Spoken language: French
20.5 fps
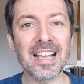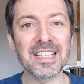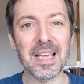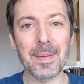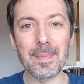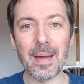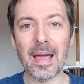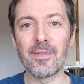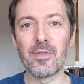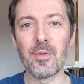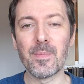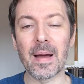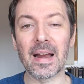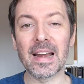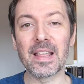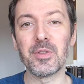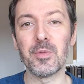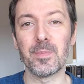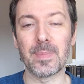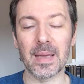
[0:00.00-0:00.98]
J'aimerais vous
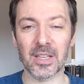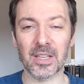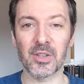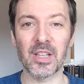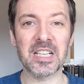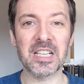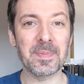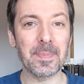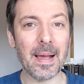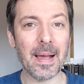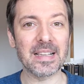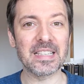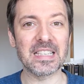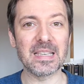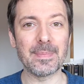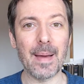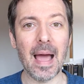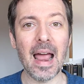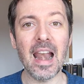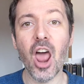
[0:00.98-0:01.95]
parler du personnage
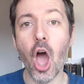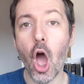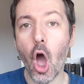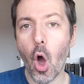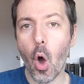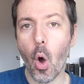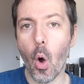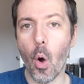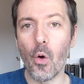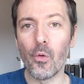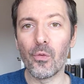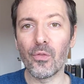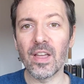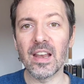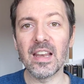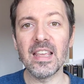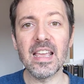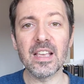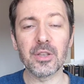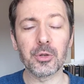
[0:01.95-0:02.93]
principal,
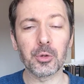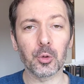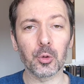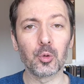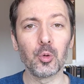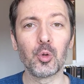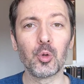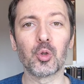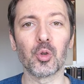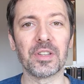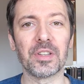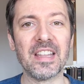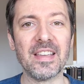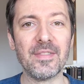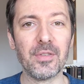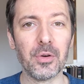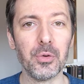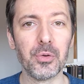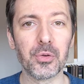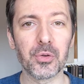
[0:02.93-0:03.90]
Ophélie et surtout de son
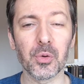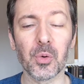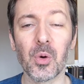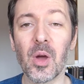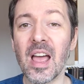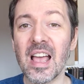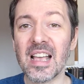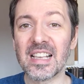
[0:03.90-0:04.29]
évolution.